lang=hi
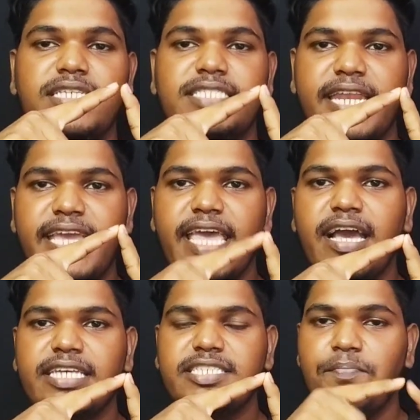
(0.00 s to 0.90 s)
इस
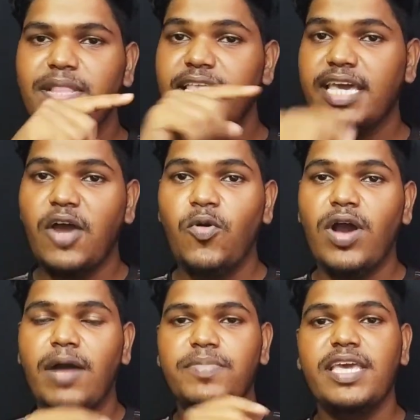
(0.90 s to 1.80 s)
तरीके का एक सिंबल दिख रहा
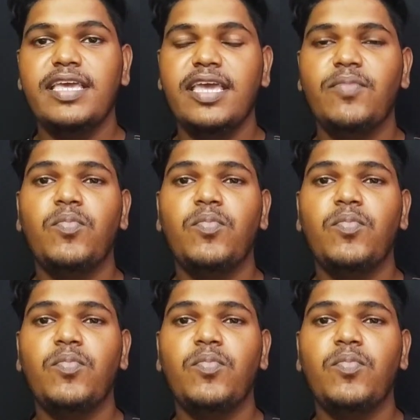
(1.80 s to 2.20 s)
होगा आप देखिए